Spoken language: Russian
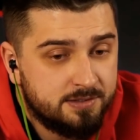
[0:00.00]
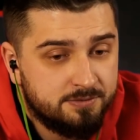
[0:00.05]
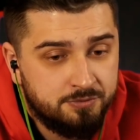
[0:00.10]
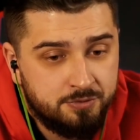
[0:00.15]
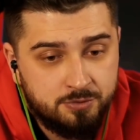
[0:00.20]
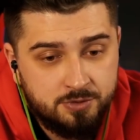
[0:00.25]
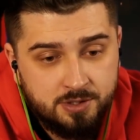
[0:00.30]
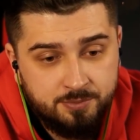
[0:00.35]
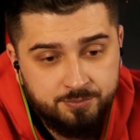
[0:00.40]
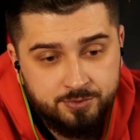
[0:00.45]

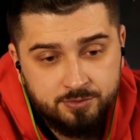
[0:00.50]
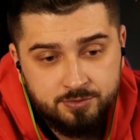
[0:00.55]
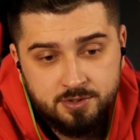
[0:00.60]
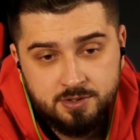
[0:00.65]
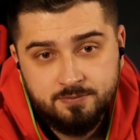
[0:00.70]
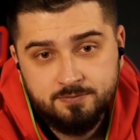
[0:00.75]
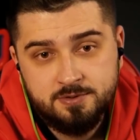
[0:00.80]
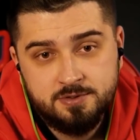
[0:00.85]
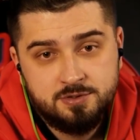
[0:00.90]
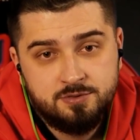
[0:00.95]
твоего
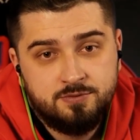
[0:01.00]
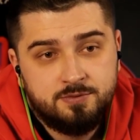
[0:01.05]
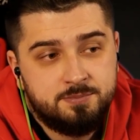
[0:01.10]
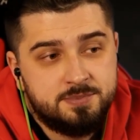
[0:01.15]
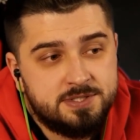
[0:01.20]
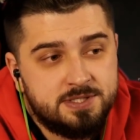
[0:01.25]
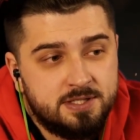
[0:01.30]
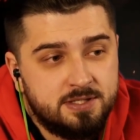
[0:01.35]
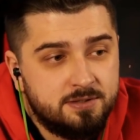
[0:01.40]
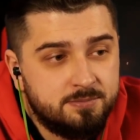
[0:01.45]
компьютера внизу,
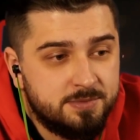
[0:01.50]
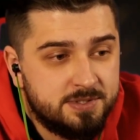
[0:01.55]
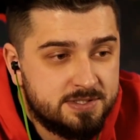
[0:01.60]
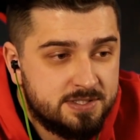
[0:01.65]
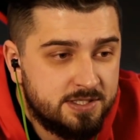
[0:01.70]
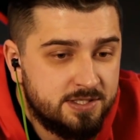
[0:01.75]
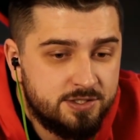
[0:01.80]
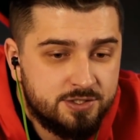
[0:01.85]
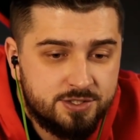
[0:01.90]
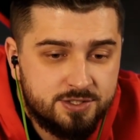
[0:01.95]
описание мне
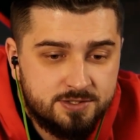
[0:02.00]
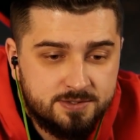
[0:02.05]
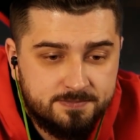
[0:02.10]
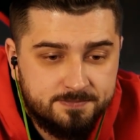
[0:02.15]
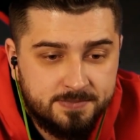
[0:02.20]
скинешь,